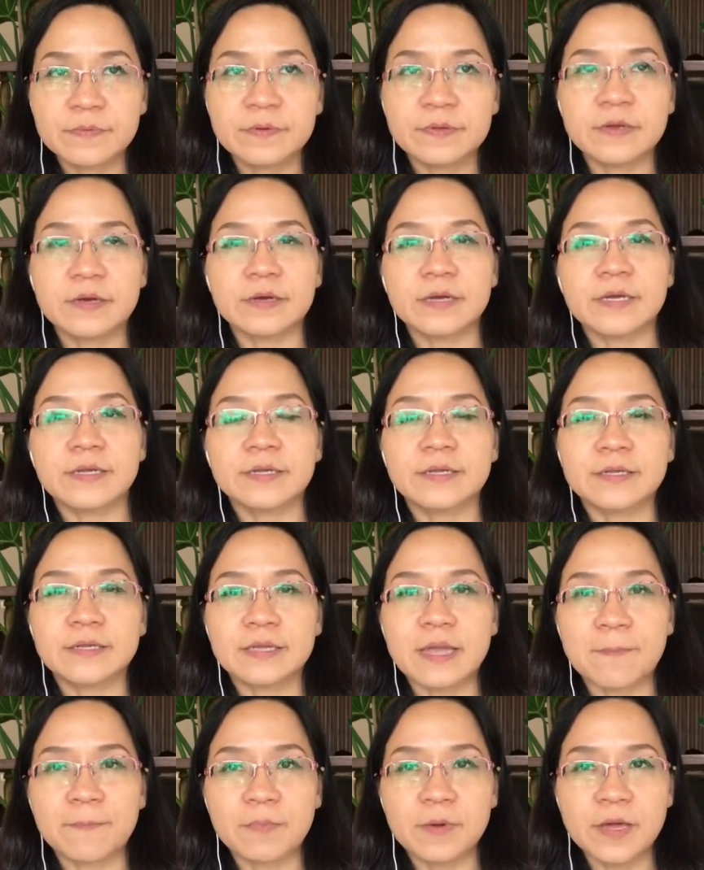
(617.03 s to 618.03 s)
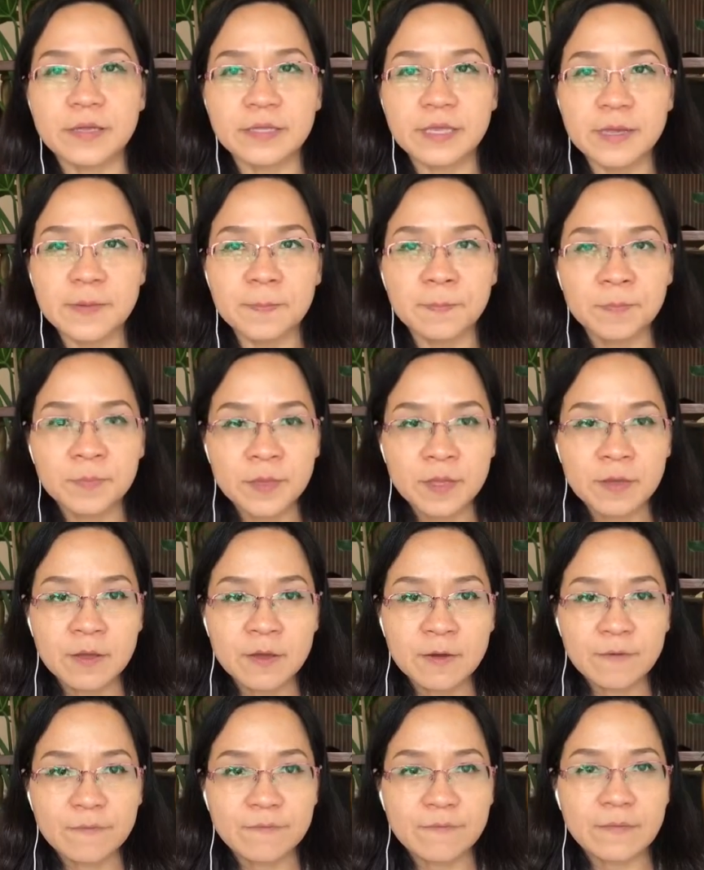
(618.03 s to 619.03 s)
những cái tập kế tiếp
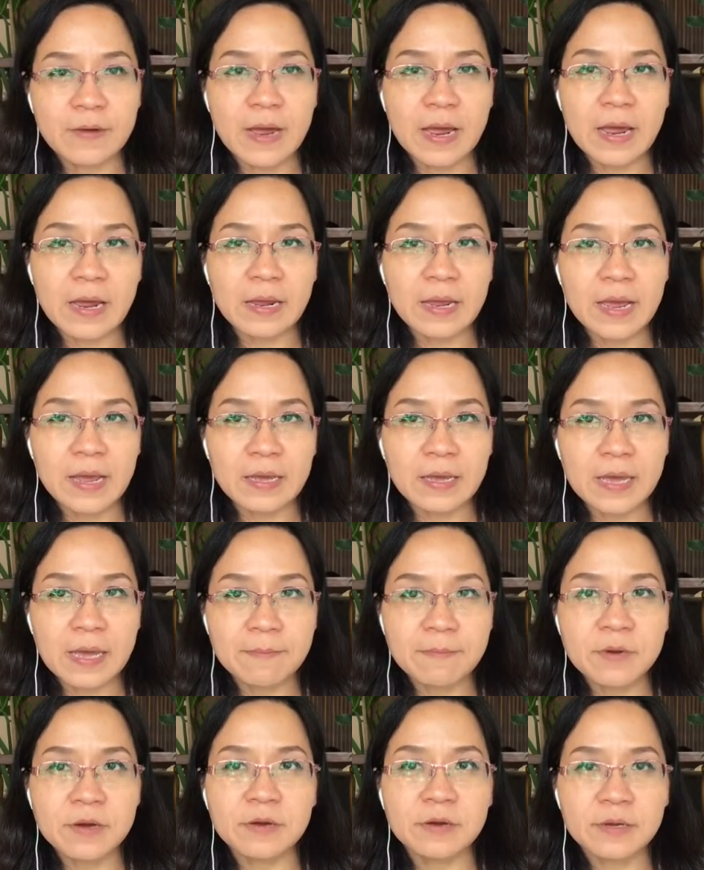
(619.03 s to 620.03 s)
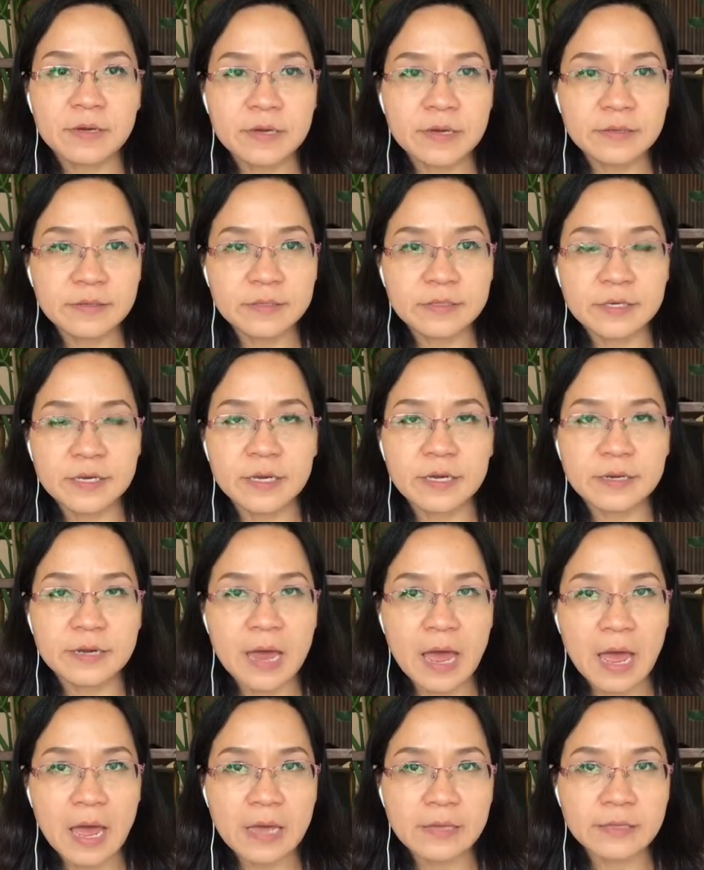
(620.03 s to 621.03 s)
và Nga cảm ơn các anh chị
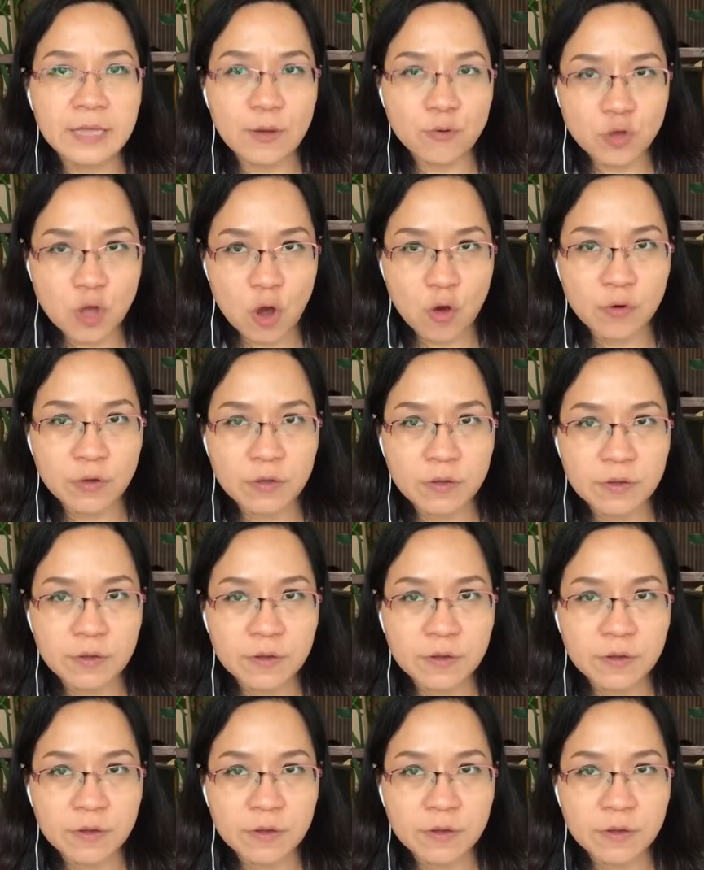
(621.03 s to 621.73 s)
đã theo dõi